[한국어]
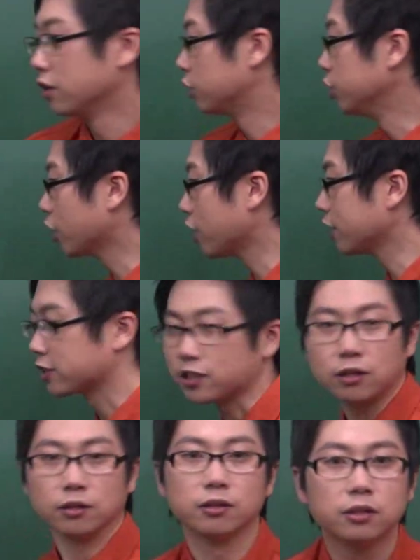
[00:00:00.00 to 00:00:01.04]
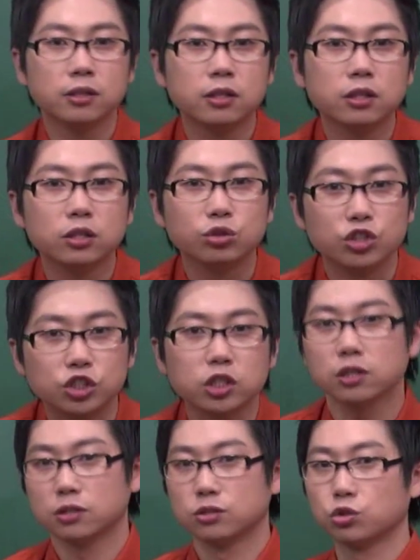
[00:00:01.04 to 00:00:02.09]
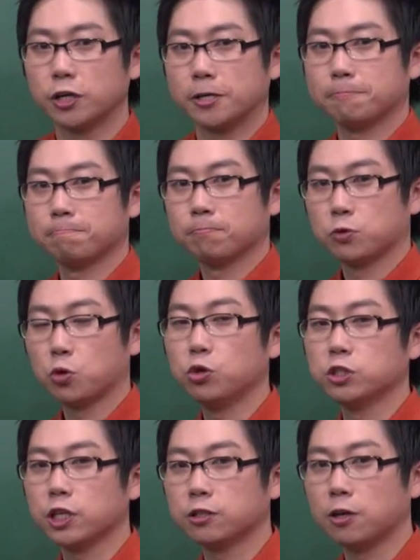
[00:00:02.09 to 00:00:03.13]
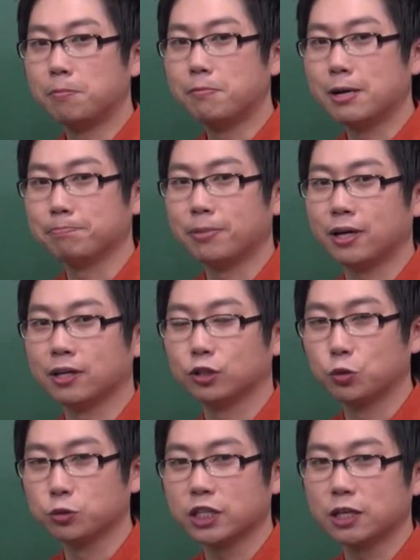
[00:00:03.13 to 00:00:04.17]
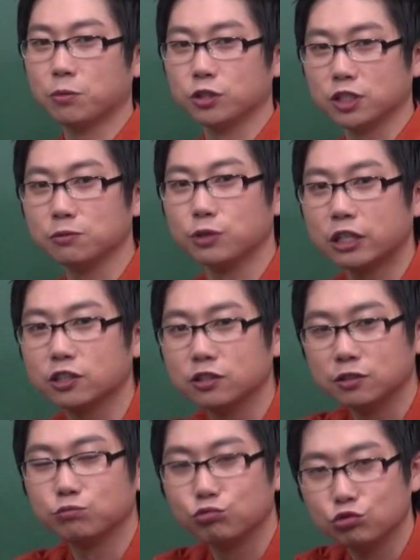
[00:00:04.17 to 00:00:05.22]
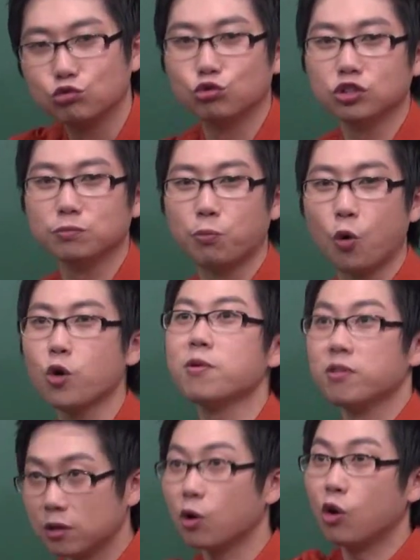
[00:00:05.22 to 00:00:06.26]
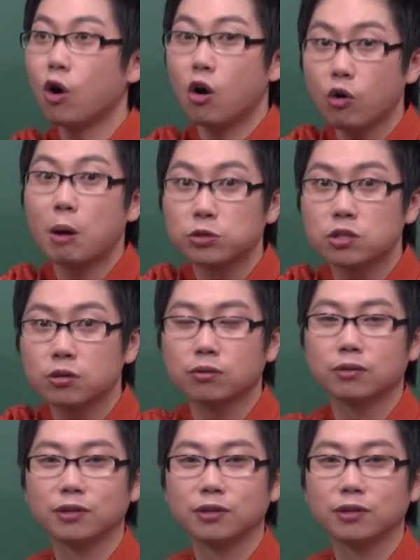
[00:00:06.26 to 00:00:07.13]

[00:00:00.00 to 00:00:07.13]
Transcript: 그녀가 그랬어? 디시? 좋아요. 이거 이제 엄마, 아빠, 동생 뭐 있으면 하여튼 누구든 보이면 어, 어 와보세요.